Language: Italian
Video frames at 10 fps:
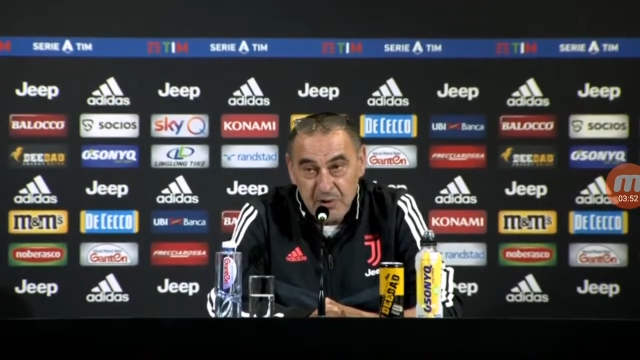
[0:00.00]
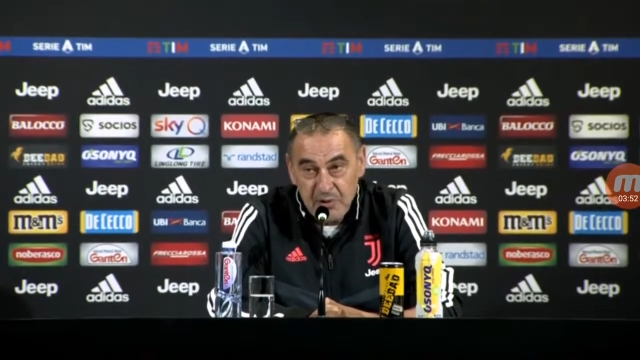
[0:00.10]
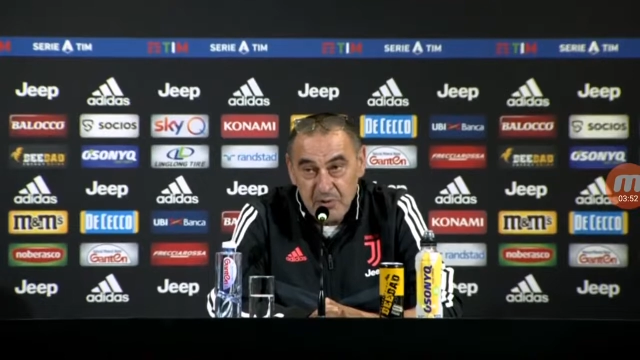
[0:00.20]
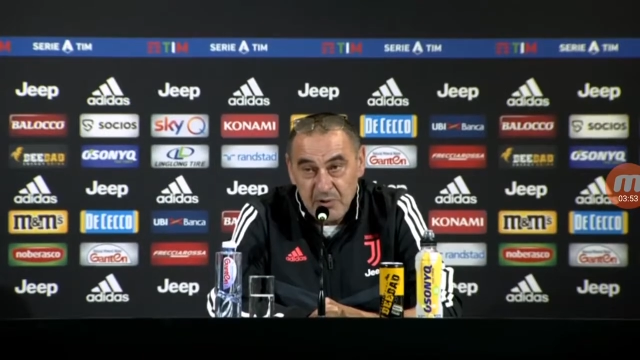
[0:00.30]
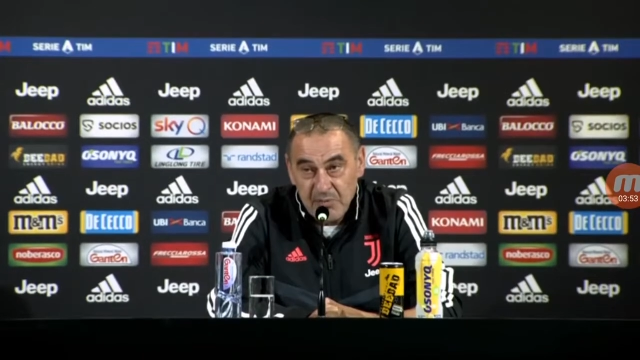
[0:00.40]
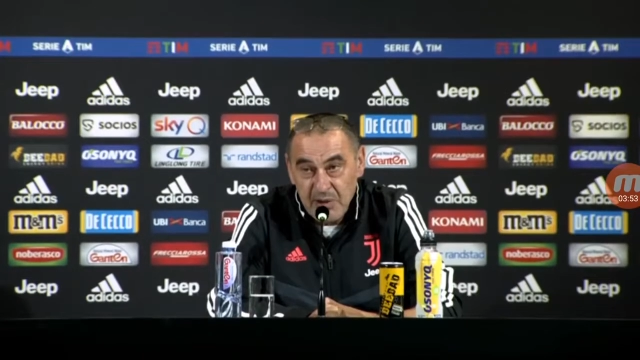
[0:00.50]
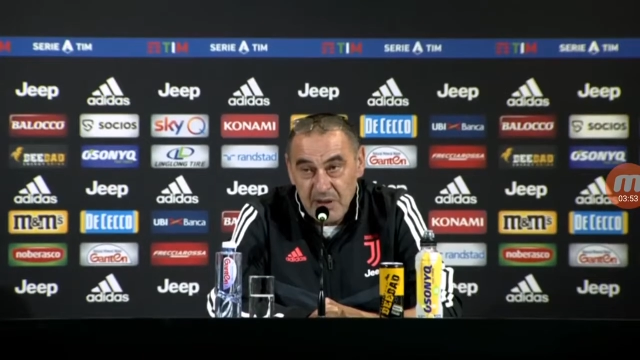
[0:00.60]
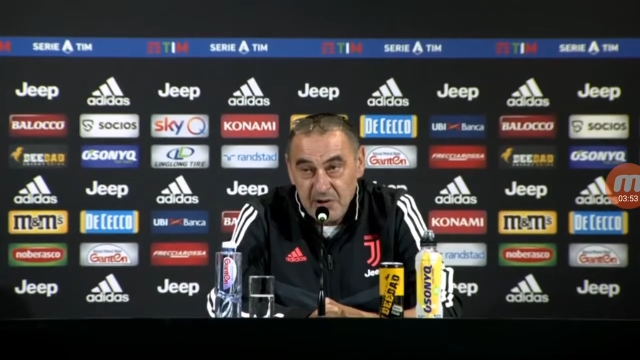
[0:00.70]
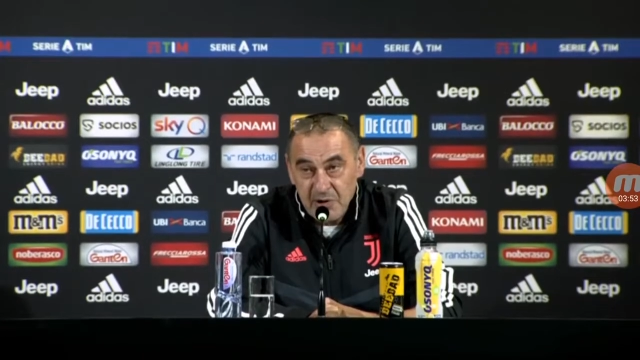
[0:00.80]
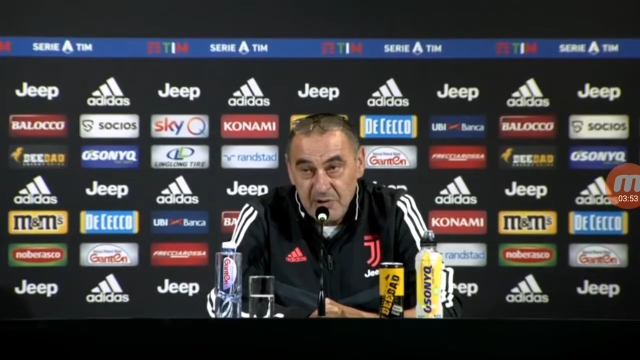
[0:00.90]
nelle
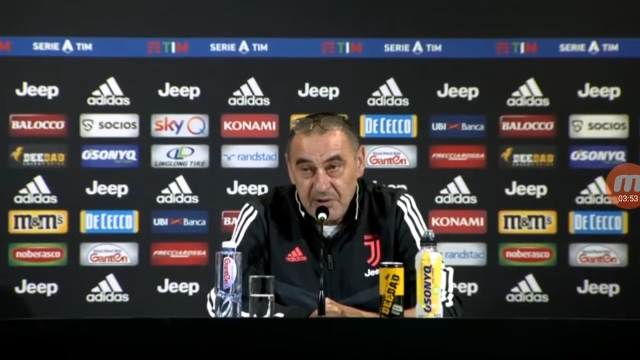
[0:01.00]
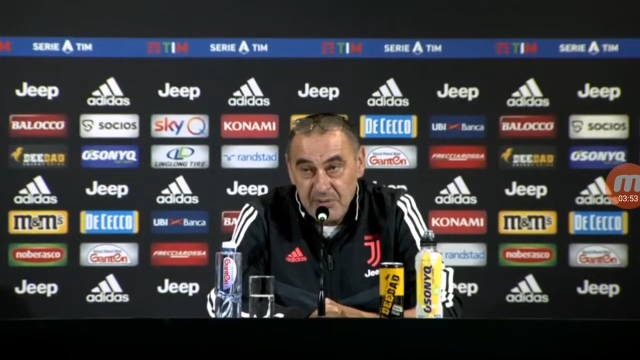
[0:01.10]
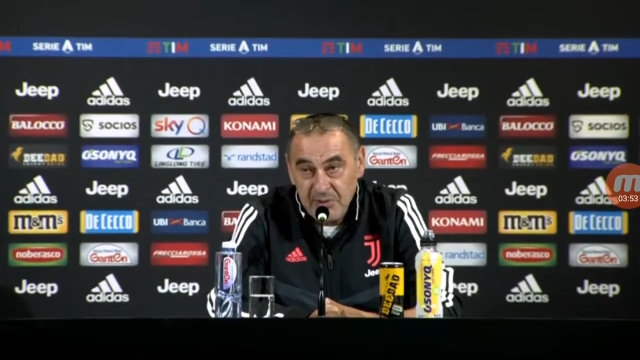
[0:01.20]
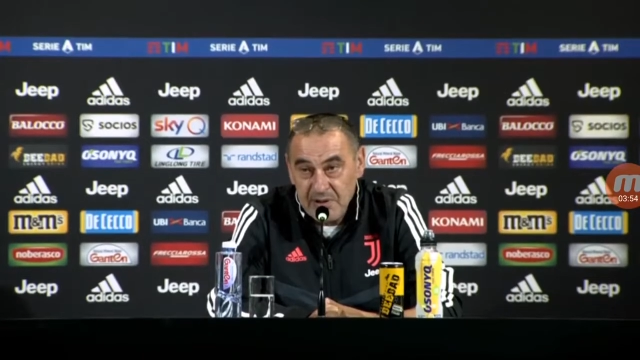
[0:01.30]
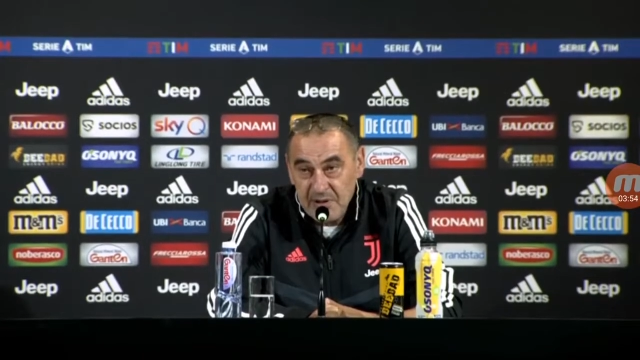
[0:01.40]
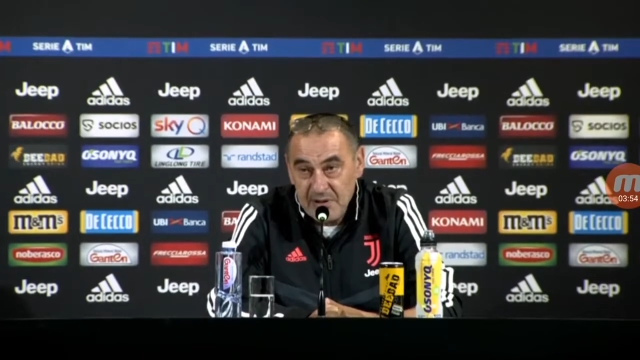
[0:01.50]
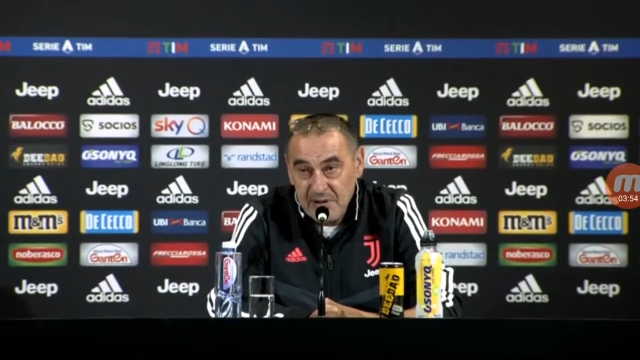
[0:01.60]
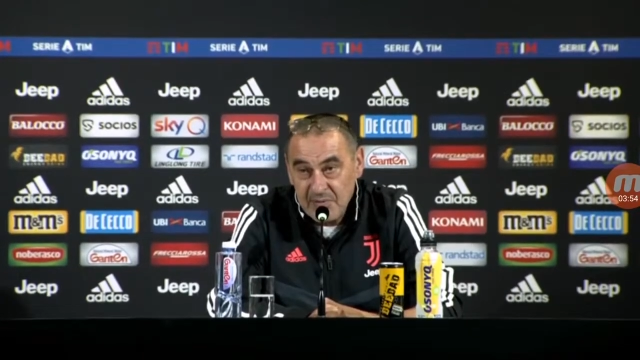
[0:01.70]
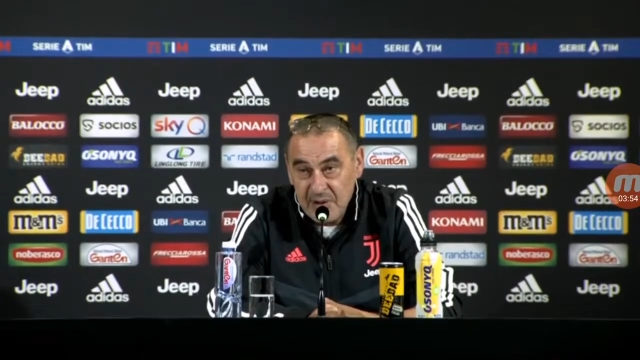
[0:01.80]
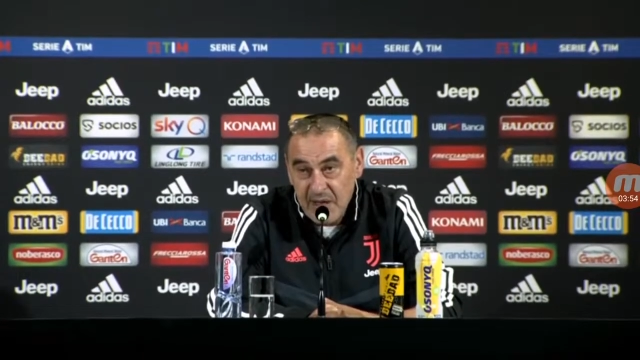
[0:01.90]
ultime 5-6 partite
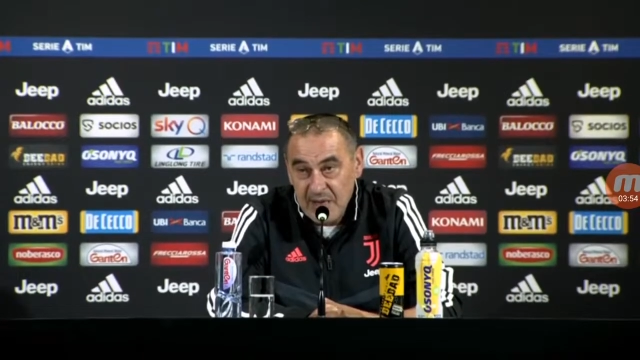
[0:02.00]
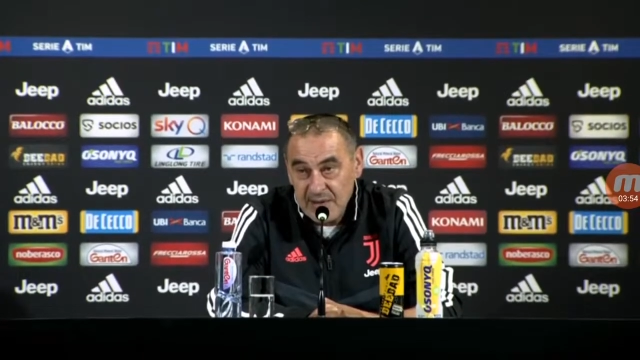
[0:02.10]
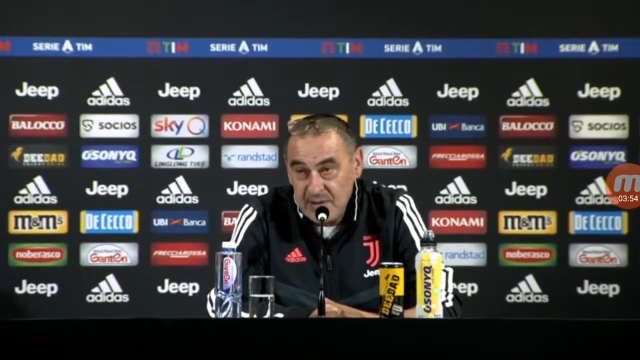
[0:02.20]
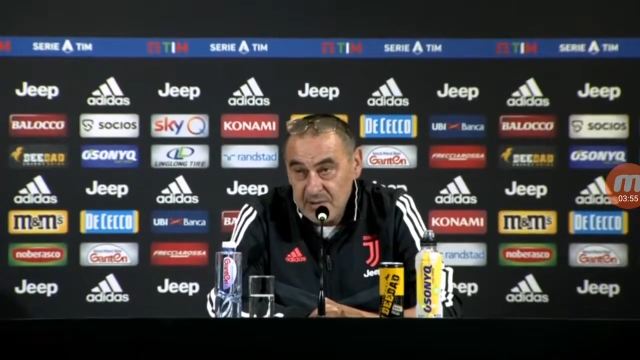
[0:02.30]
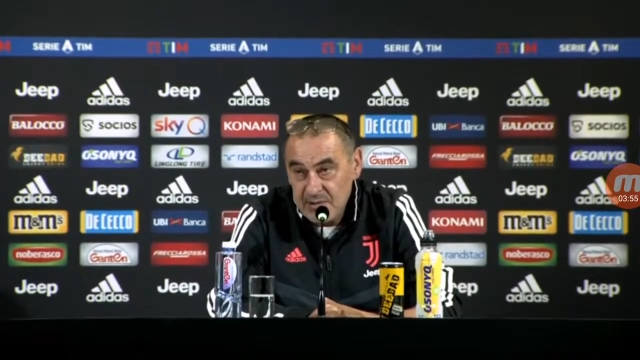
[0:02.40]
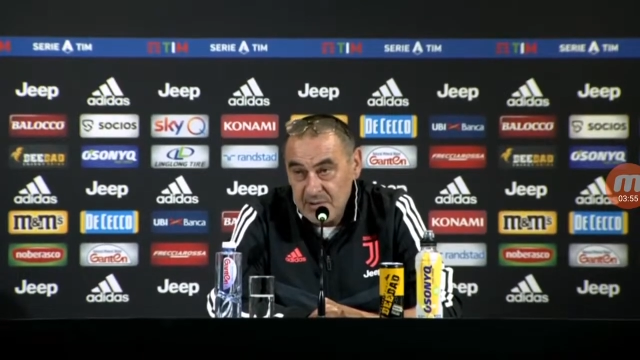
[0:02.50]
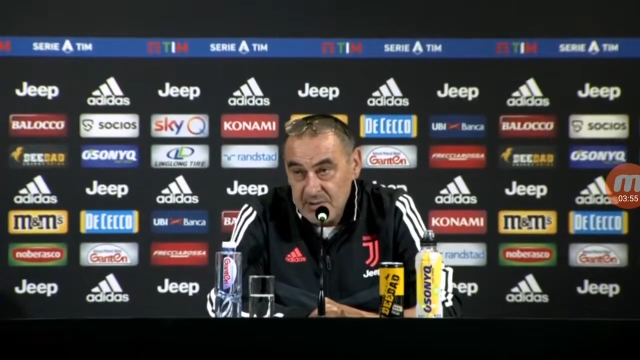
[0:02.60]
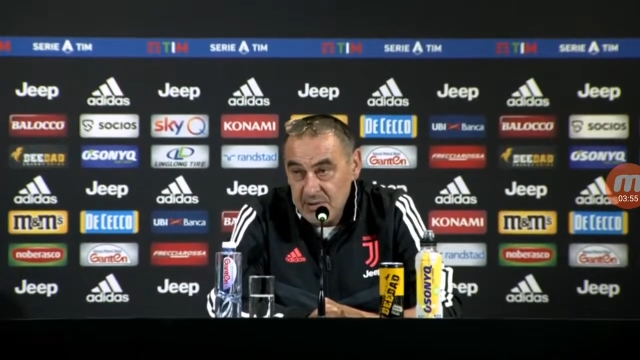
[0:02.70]
stiamo creando